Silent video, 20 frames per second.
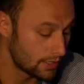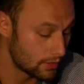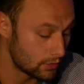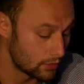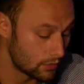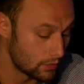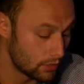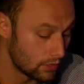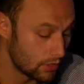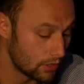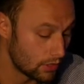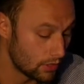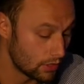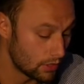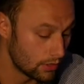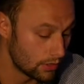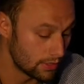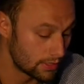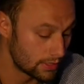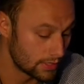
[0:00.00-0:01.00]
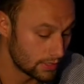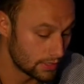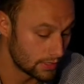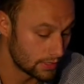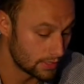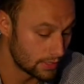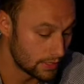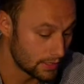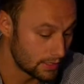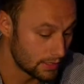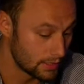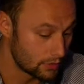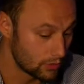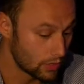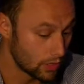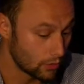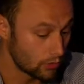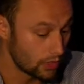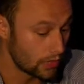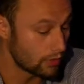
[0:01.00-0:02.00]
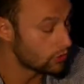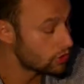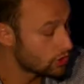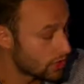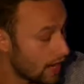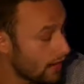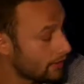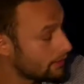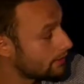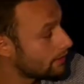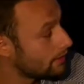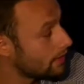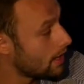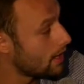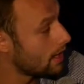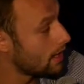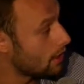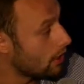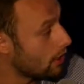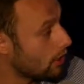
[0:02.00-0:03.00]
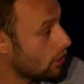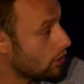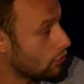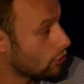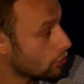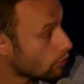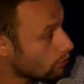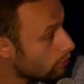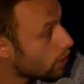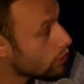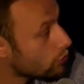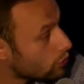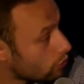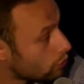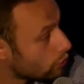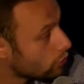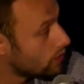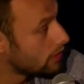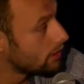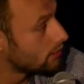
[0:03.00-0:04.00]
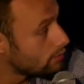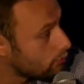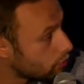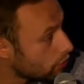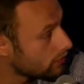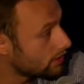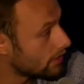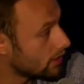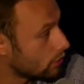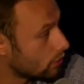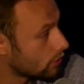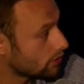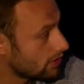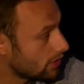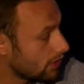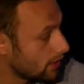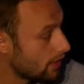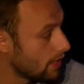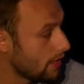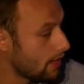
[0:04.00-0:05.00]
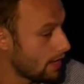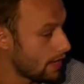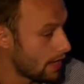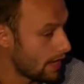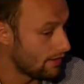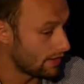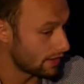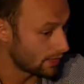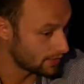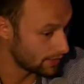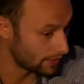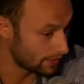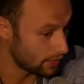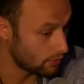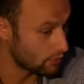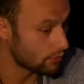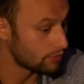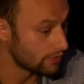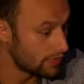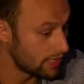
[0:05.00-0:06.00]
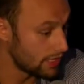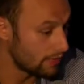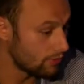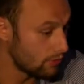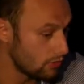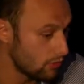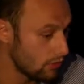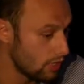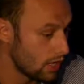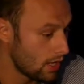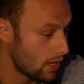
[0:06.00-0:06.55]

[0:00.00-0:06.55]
euh, c'est d'essayer de, se dire qu'on a une charte euh, de bonne conduite pour ces coursiers, avec un certain nombre d'éléments.